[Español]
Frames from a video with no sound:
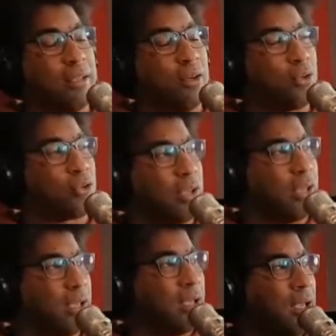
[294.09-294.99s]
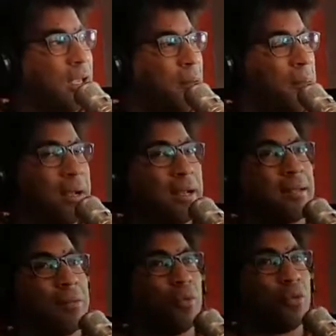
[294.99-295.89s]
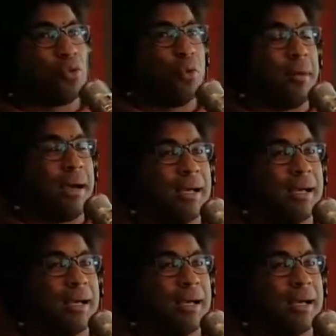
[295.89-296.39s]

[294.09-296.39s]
a todo lo que da, pero ni muerto, te voy a Buenos